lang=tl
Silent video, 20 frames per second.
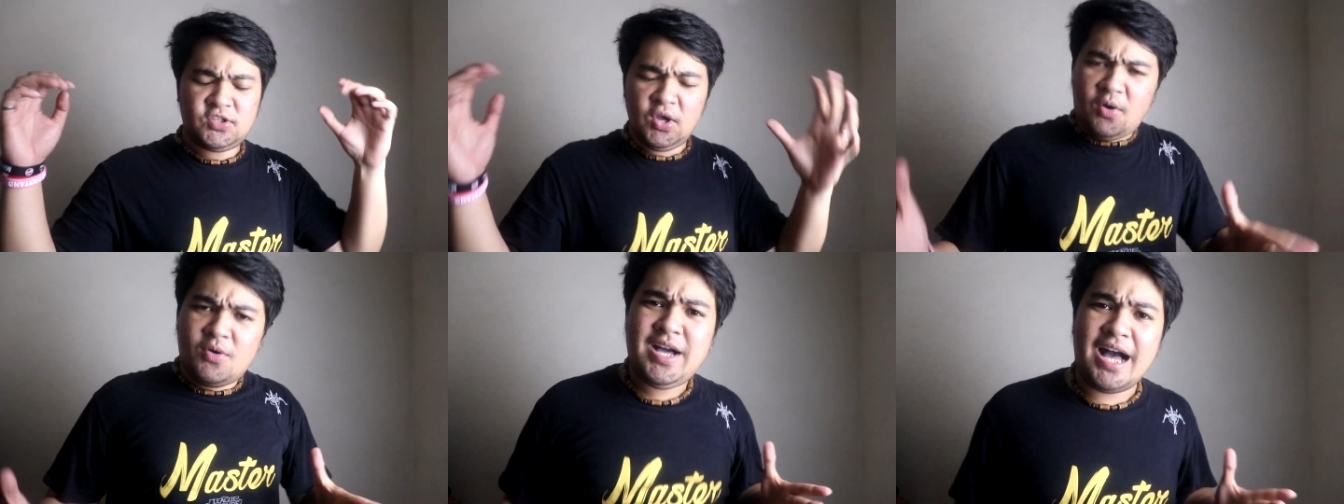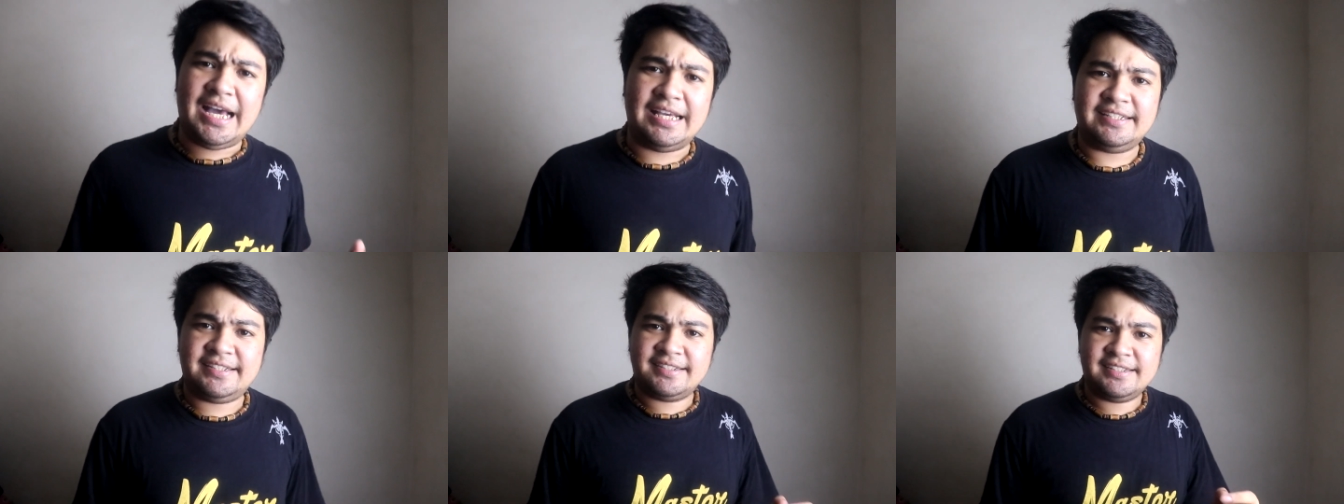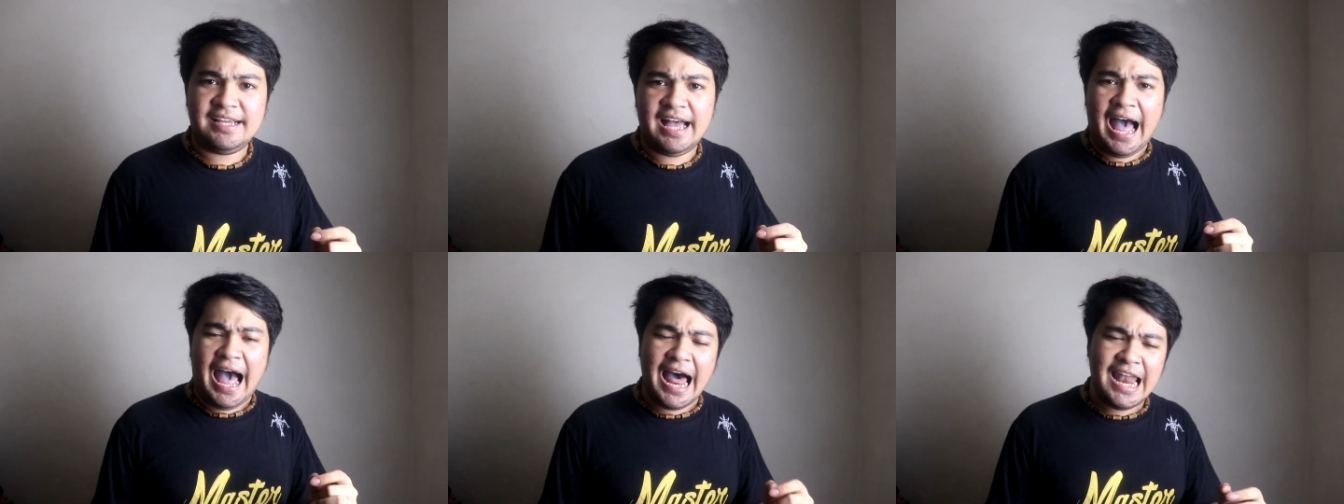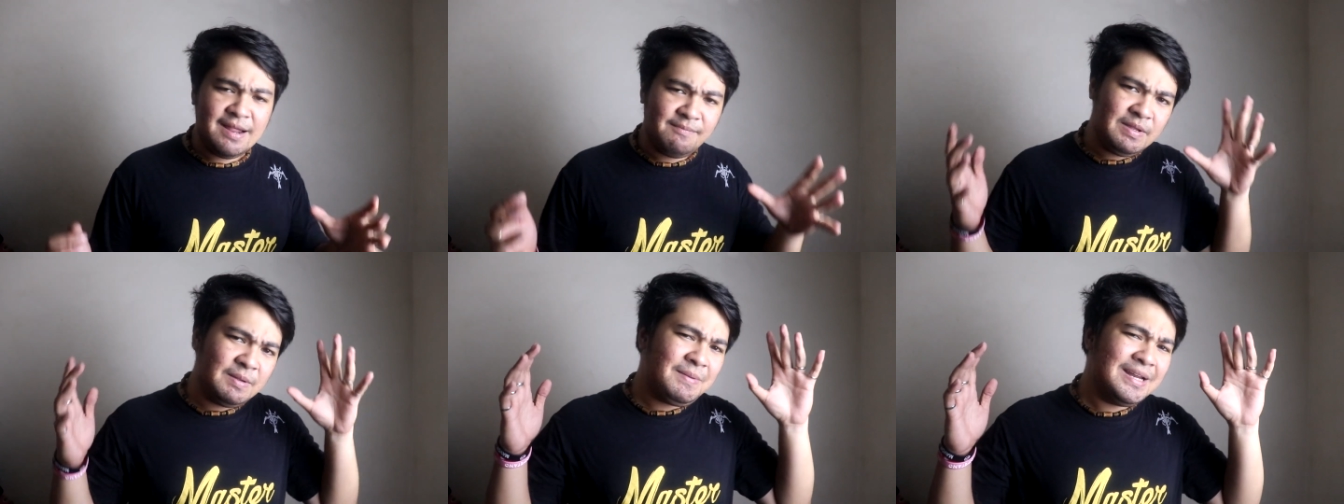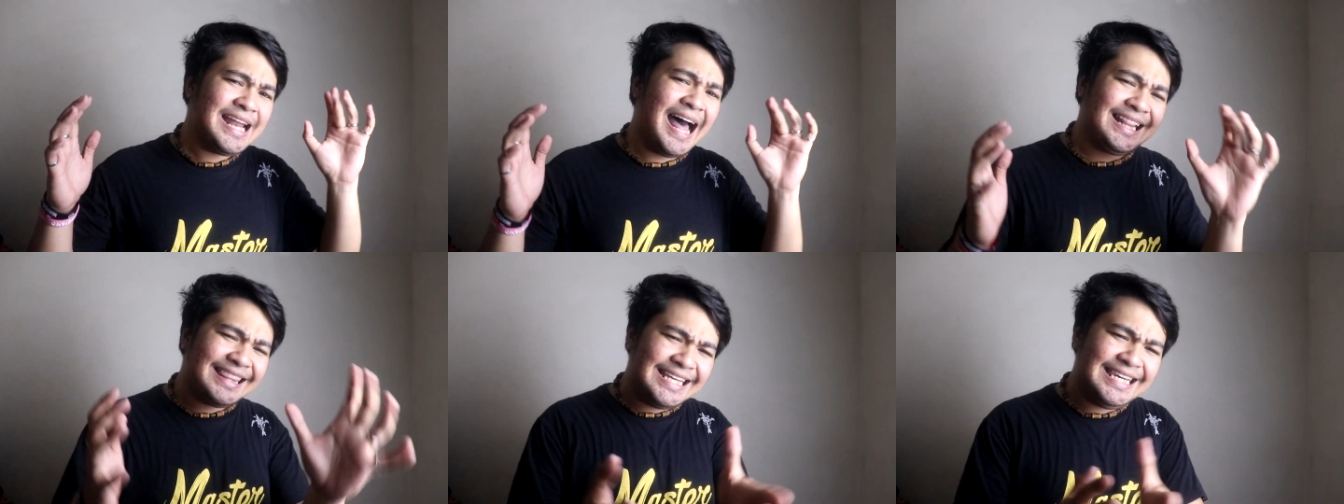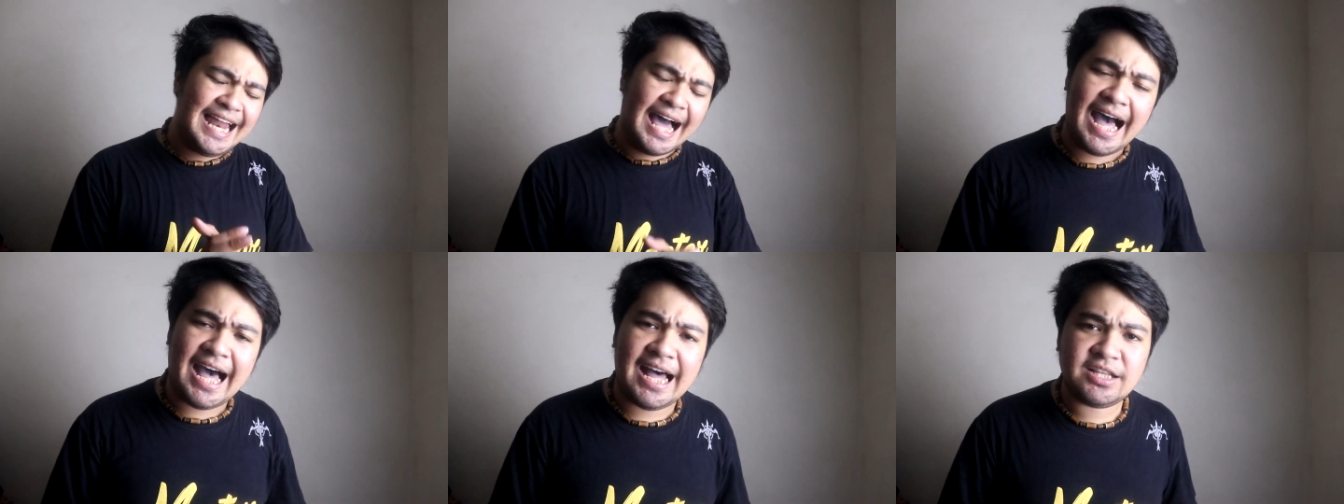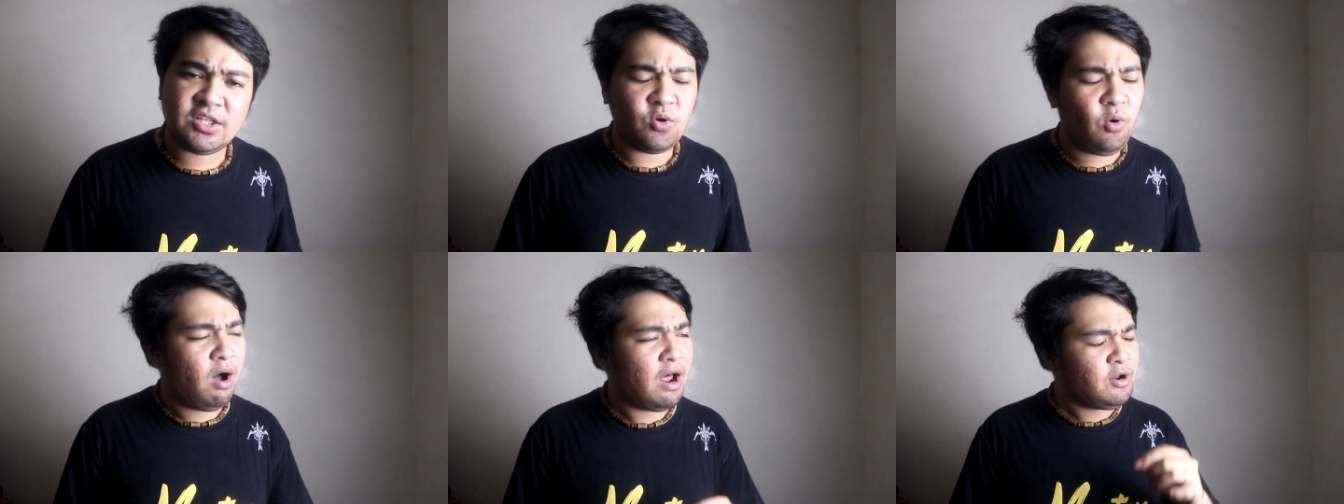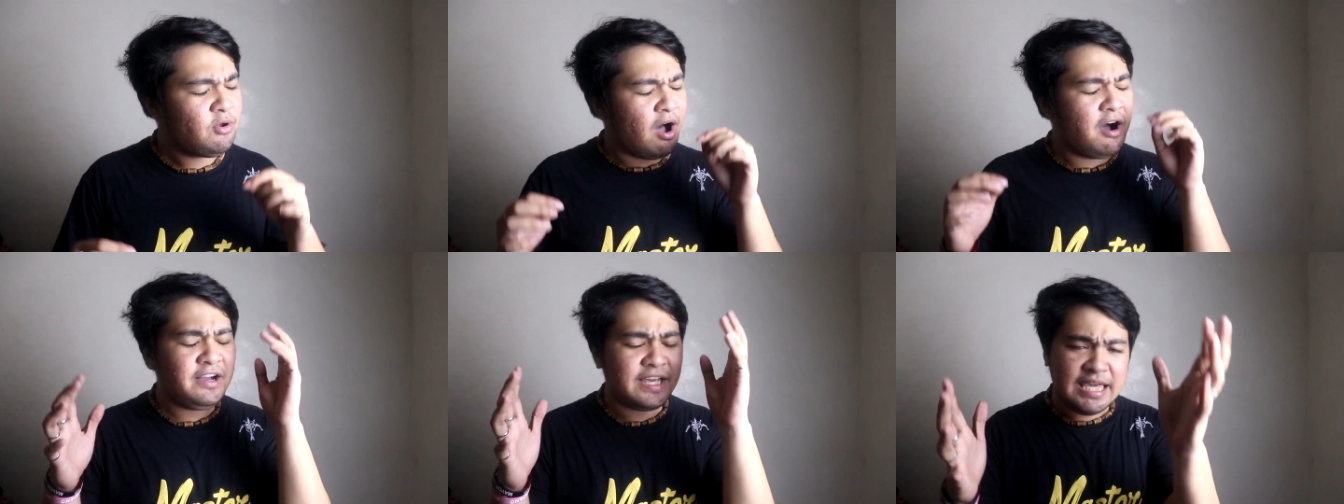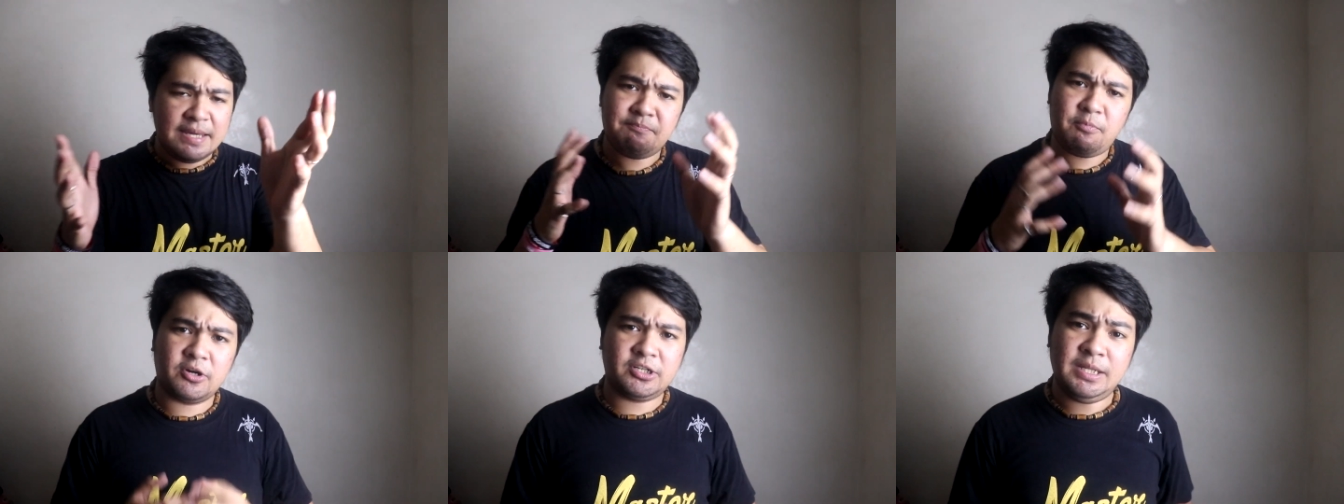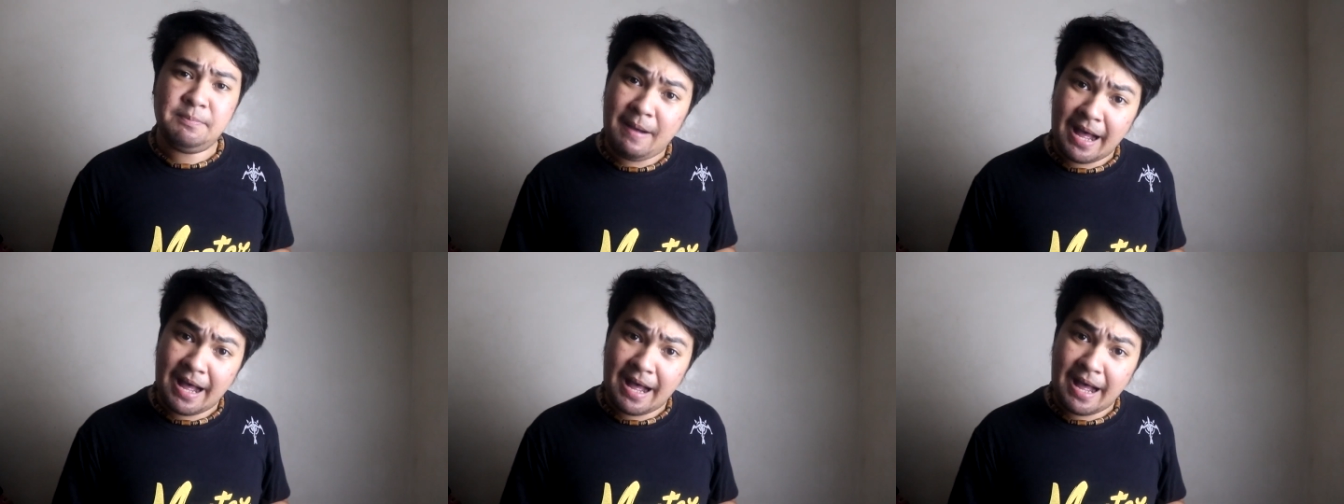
So guys, alam naman natin lahat kung ano ang keyboard,